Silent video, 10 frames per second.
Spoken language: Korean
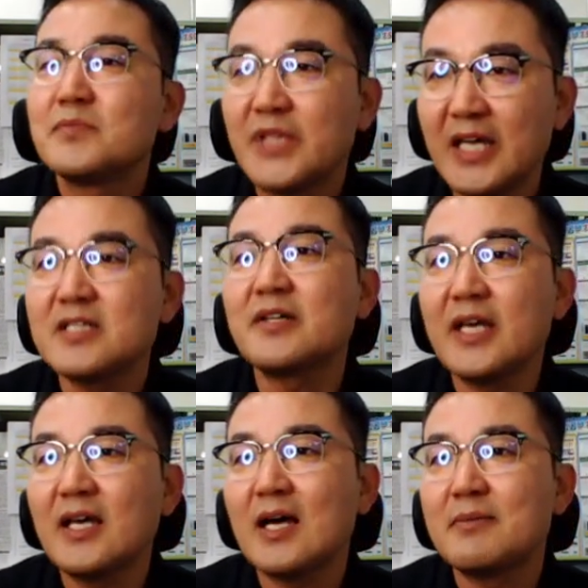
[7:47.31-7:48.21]

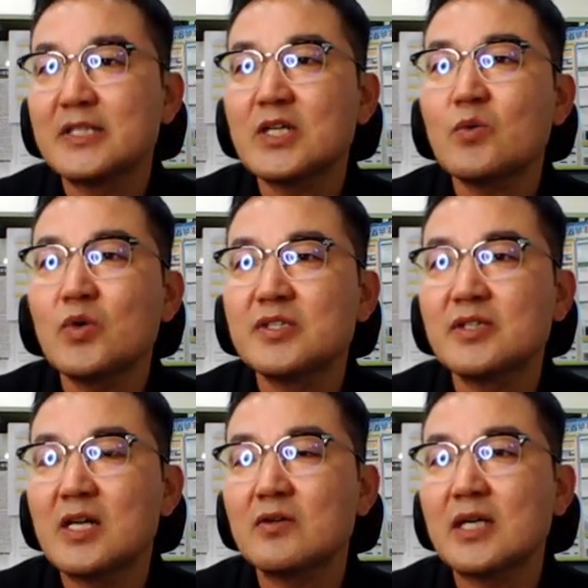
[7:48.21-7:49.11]
내년에 아마 착공이
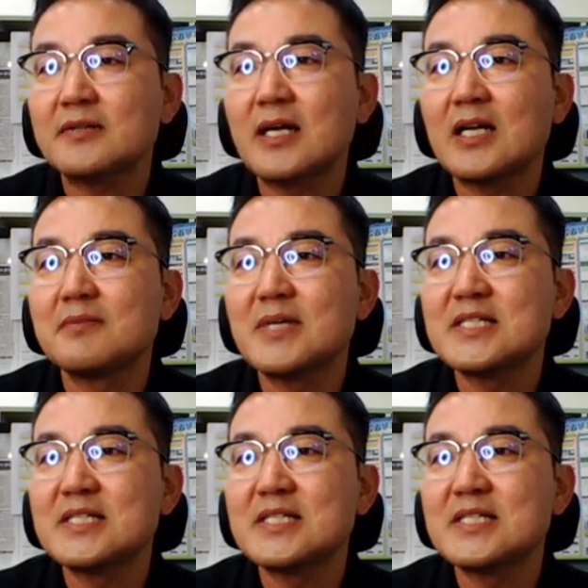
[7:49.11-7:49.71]
들어갈 것 같다라는